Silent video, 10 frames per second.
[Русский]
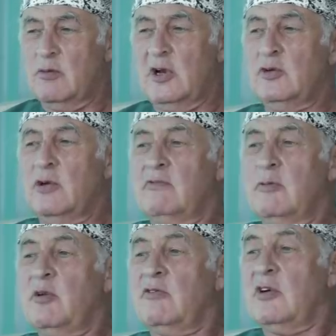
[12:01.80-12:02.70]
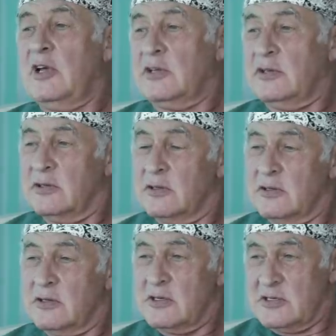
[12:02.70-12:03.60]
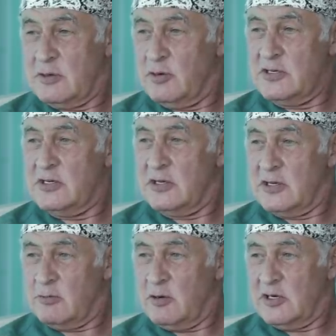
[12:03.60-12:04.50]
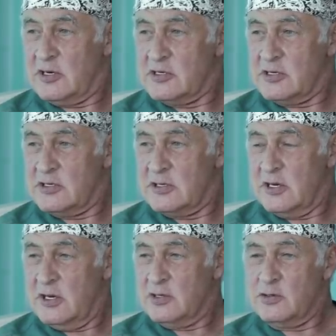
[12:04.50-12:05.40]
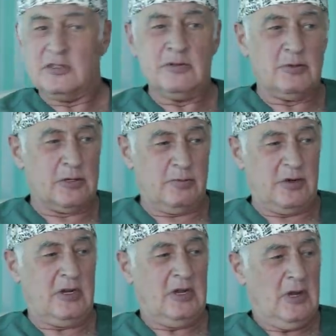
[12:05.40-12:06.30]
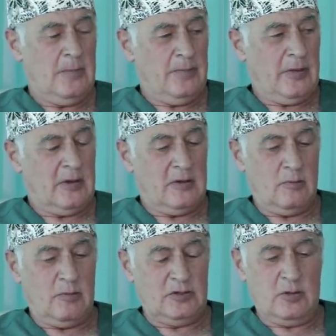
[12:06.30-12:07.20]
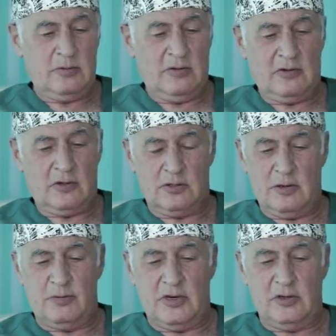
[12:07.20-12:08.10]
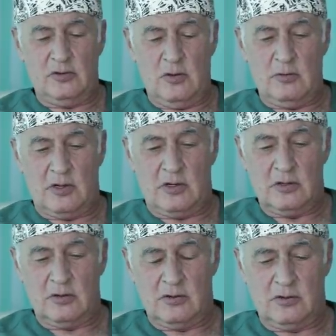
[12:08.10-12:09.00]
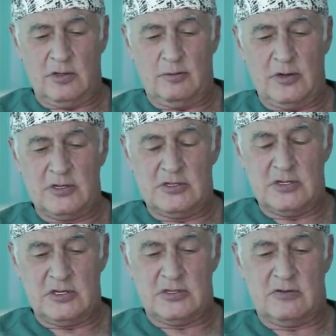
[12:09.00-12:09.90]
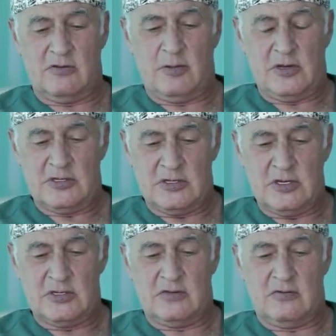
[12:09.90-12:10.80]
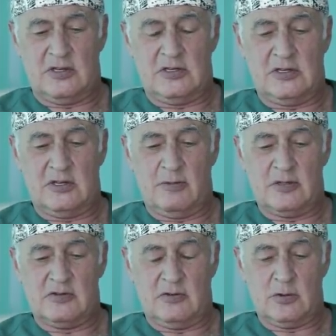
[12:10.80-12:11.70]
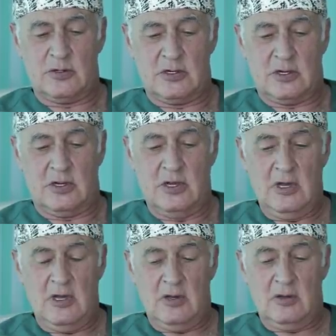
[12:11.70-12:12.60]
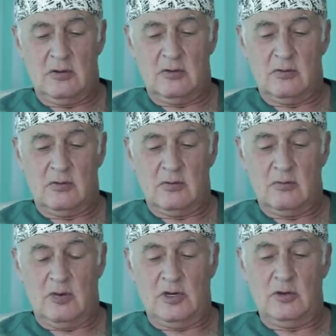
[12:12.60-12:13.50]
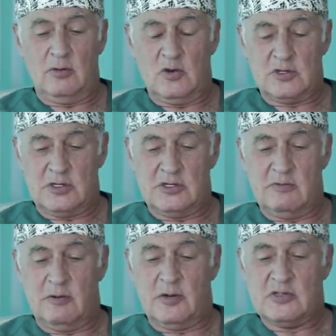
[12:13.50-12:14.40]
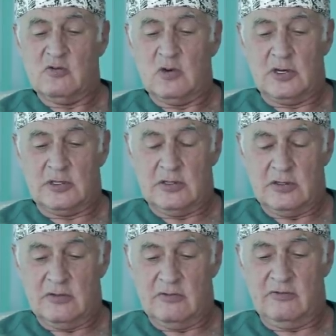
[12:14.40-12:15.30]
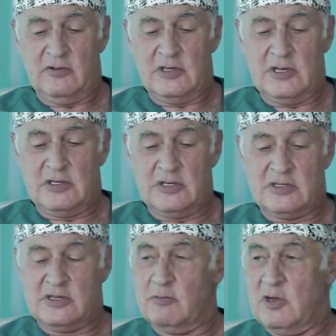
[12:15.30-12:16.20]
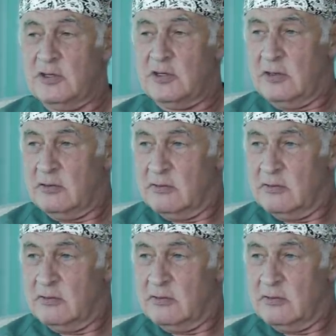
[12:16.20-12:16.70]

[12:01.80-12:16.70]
Больной выбывает из обычной нормальной жизни. Что теперь? При подобного рода переломах грудопоясничного, поясничного отдела позвоночника больной может себе позволить введение цемента,